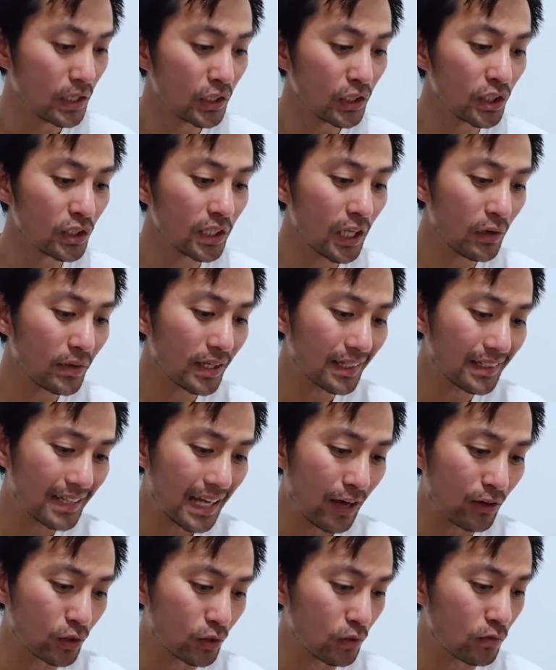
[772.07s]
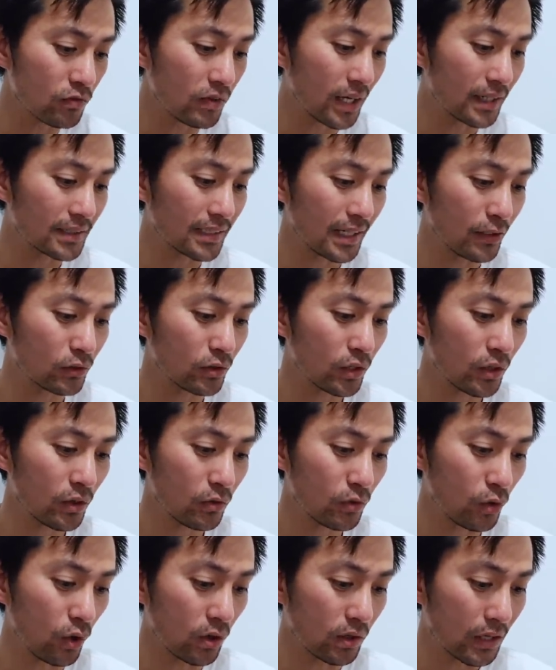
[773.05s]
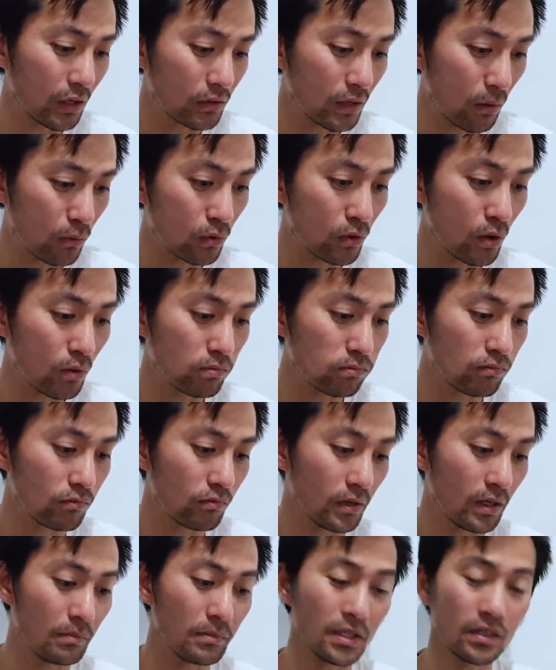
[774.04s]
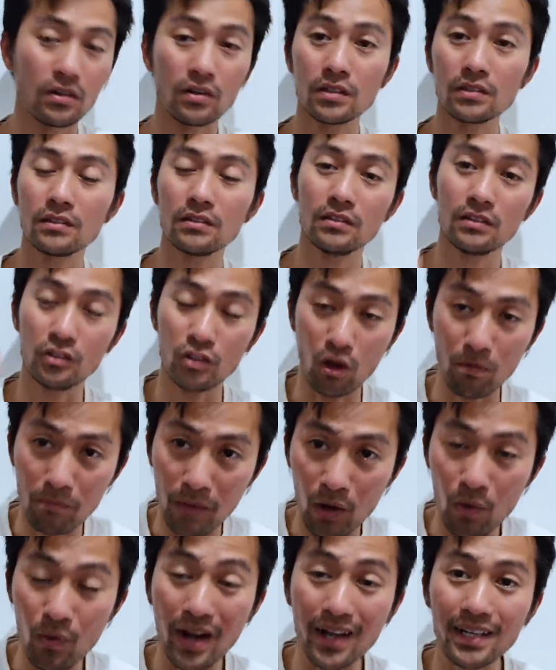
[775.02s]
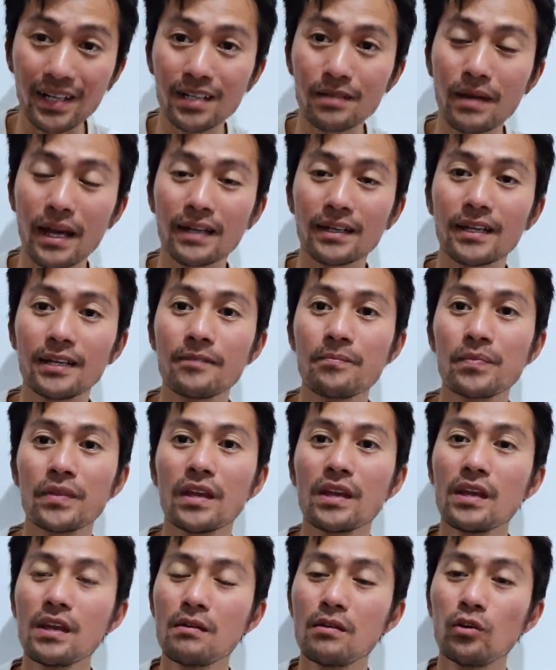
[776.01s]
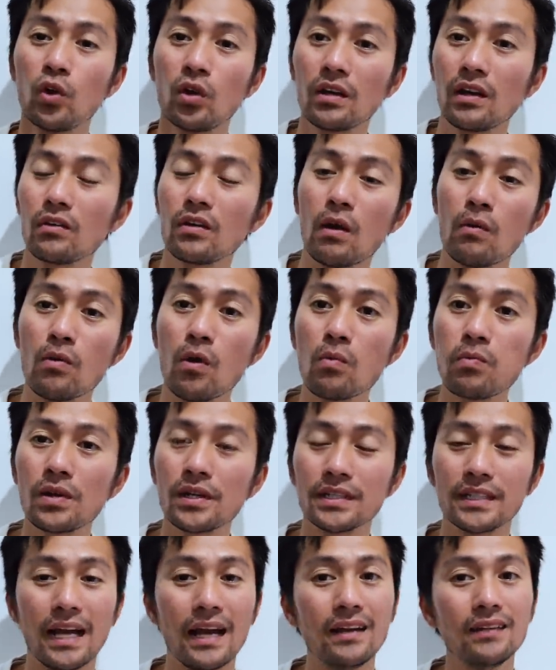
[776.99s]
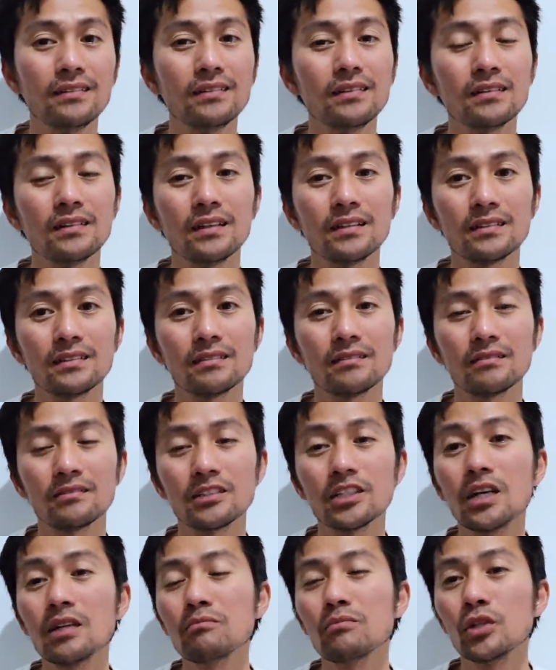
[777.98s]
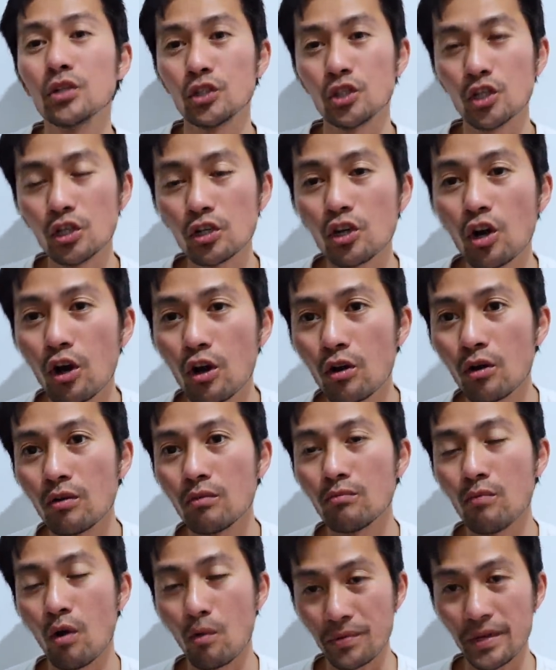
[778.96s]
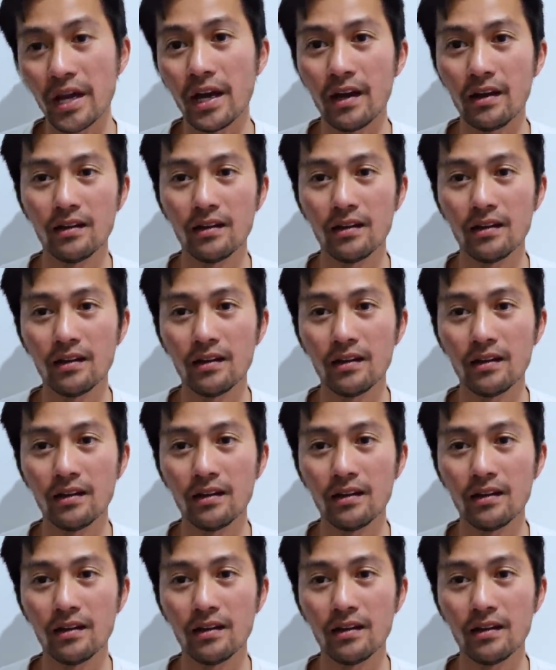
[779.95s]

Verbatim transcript: Nhưng theo cách nào thì cũng phải trả theo luật lao động của Úc, và mình nói nhập mở ngoặt ra các bạn đây. Luật lao động Úc là trả lương là trên mười chín đô một giờ,